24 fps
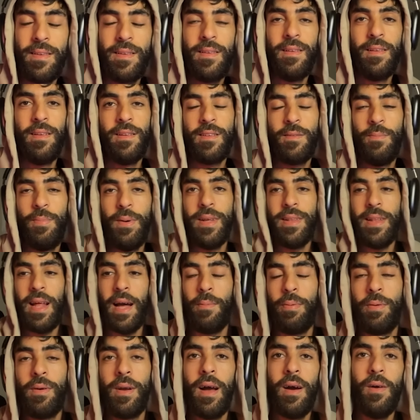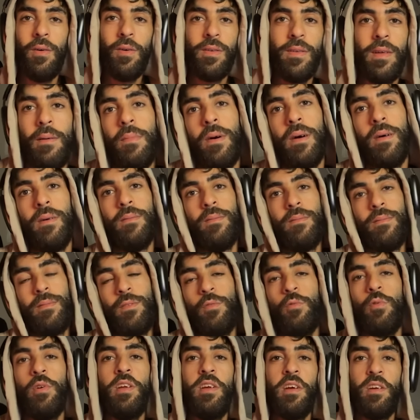السبيطار بكره وصاحبي
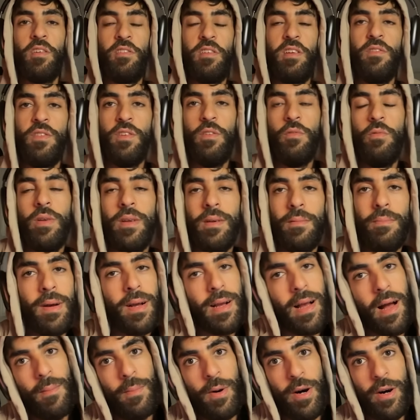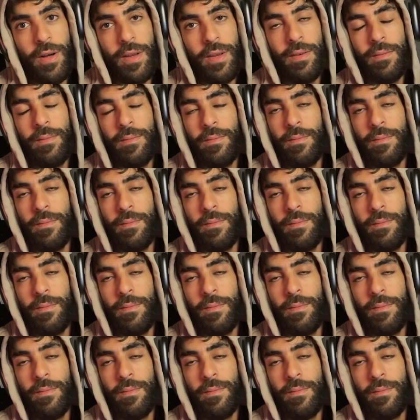تقول لي رجلي فلوني ما كمان